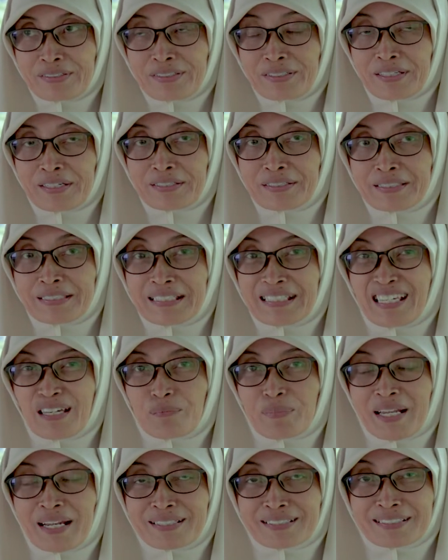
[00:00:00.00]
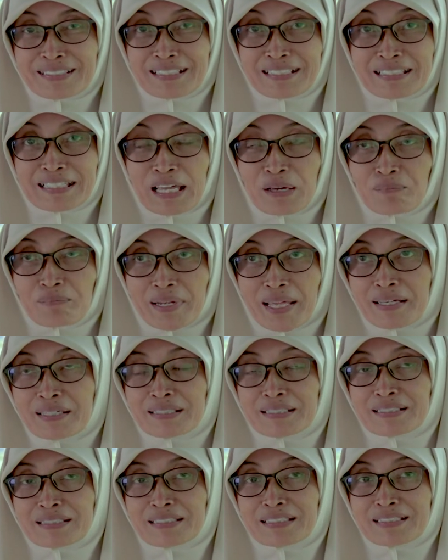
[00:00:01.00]
ya tidak balas dendam lah
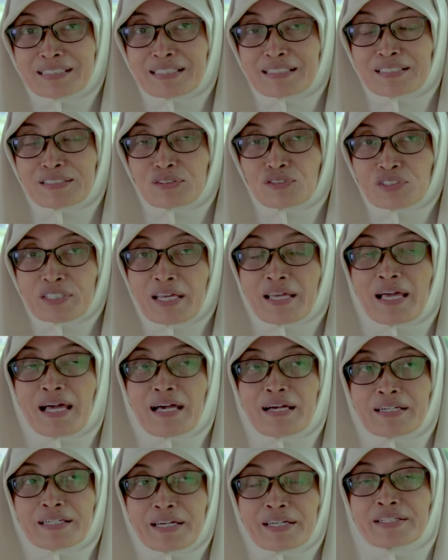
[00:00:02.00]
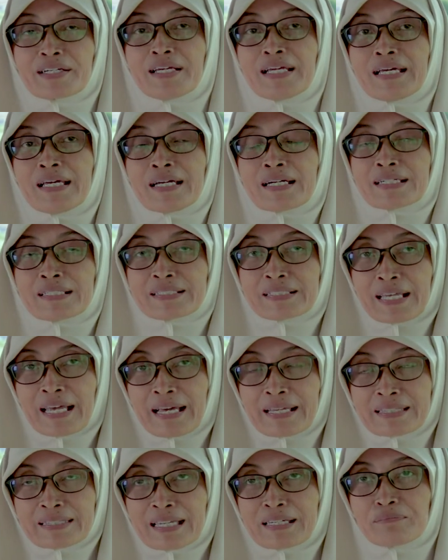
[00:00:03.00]
intinya gitu ya agar
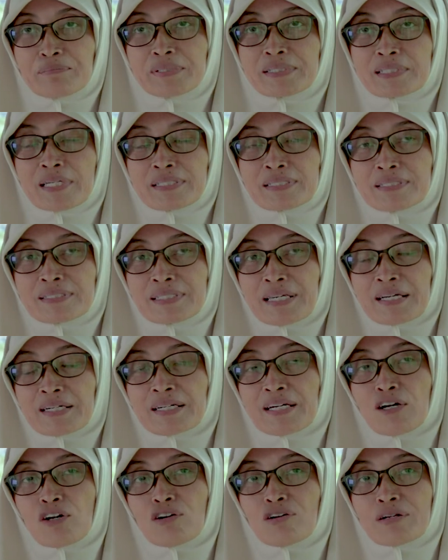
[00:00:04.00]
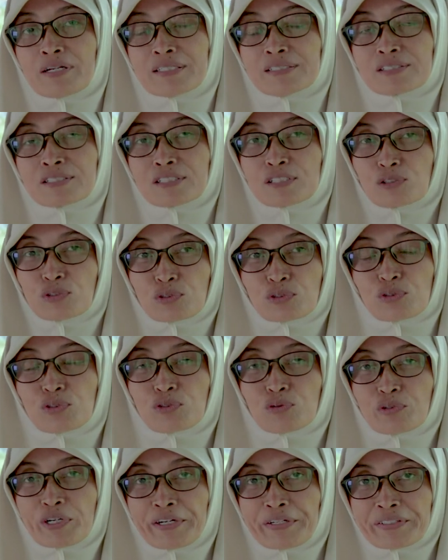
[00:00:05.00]
kesehatan bisa dijaga oleh seluruh
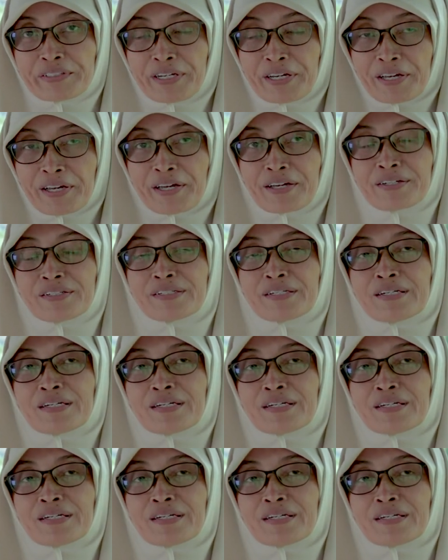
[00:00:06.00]
keluarga